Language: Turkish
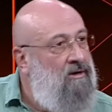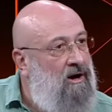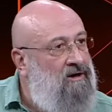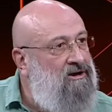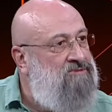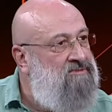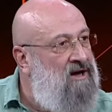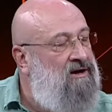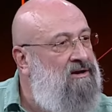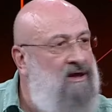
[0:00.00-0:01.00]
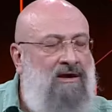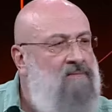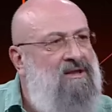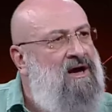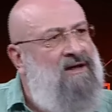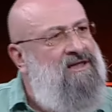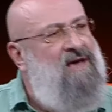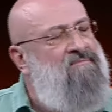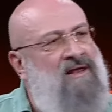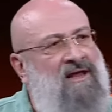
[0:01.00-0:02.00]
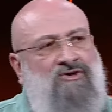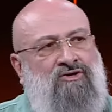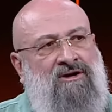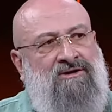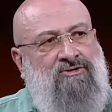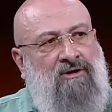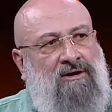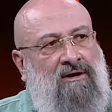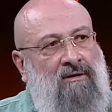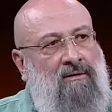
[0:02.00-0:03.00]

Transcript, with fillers: Arkadaş bir dakika değil. Bir dakika niye millet şuna kızıyor ki?